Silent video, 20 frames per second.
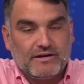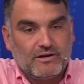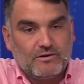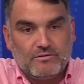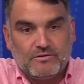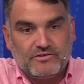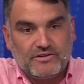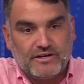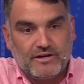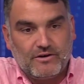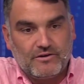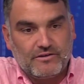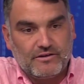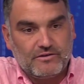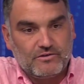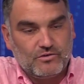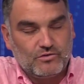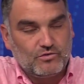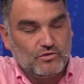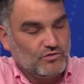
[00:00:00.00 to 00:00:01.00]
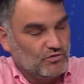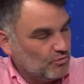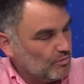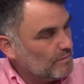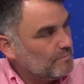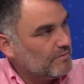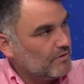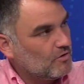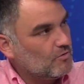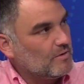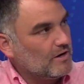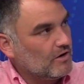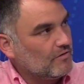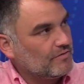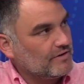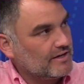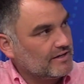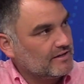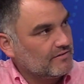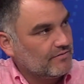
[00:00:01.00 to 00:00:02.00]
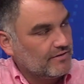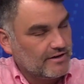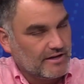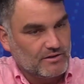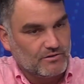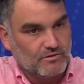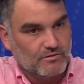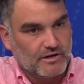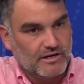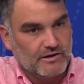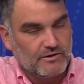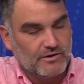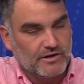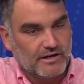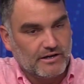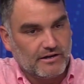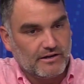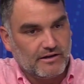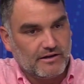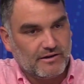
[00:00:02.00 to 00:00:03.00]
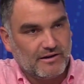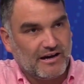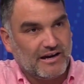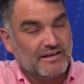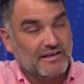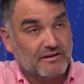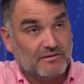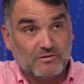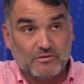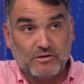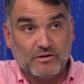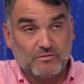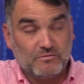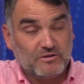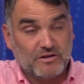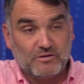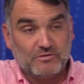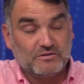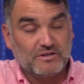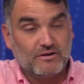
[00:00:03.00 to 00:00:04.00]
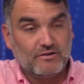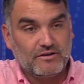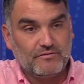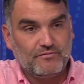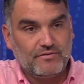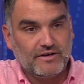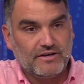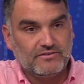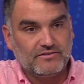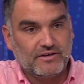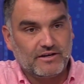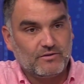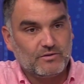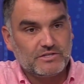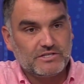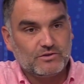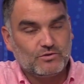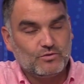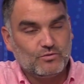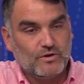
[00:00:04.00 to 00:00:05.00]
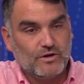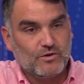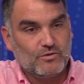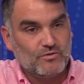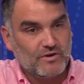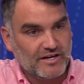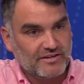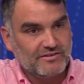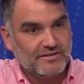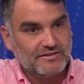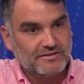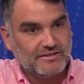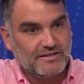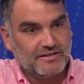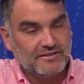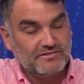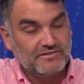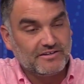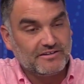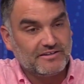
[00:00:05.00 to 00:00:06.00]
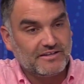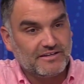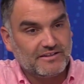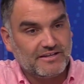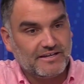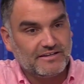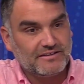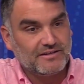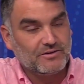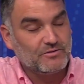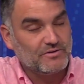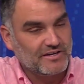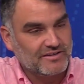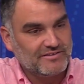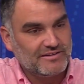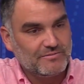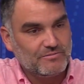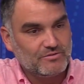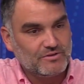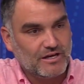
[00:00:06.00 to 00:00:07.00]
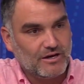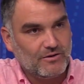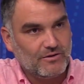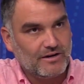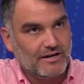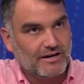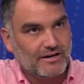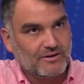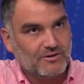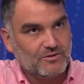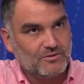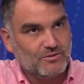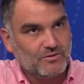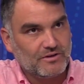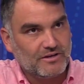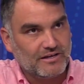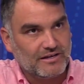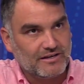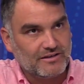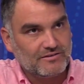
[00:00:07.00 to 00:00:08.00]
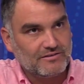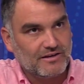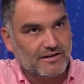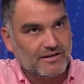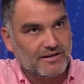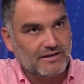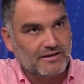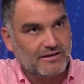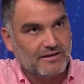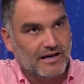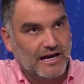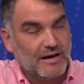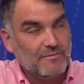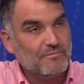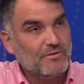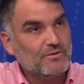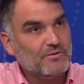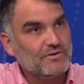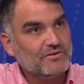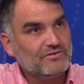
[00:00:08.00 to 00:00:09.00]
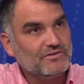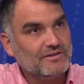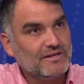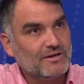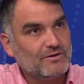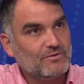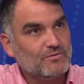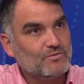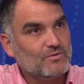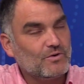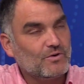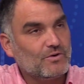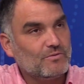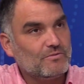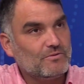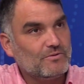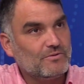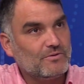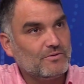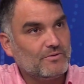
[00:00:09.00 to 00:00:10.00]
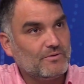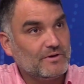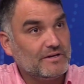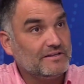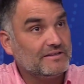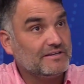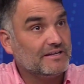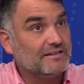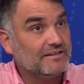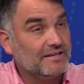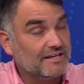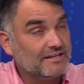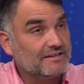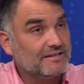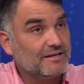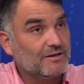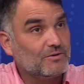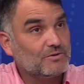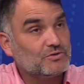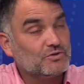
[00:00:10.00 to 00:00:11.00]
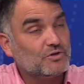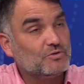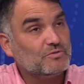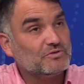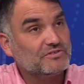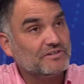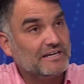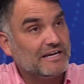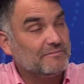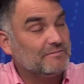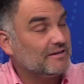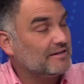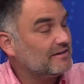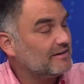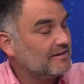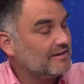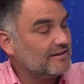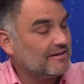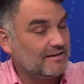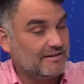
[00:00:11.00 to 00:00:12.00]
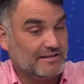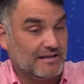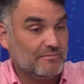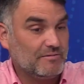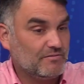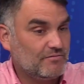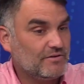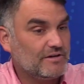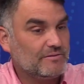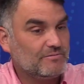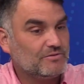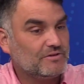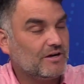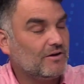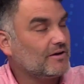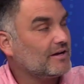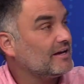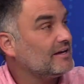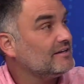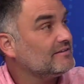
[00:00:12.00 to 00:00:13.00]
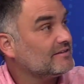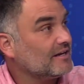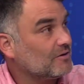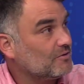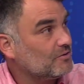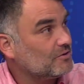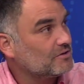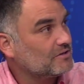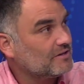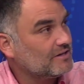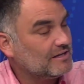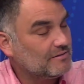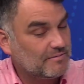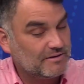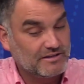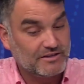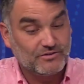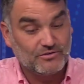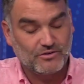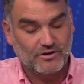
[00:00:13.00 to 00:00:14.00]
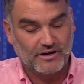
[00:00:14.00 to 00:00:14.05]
y como senador. Yo estoy súper preocupado, fíjate, Fernando. Creo que. voy a contar una infidencia. Anoche estuve con un ex, intendente y un ex diputado de la región de O'Higgins, ambos coincidieron, uno como intendente y el otro como seremi, eh, y también fue diputado que Isacort y Patricio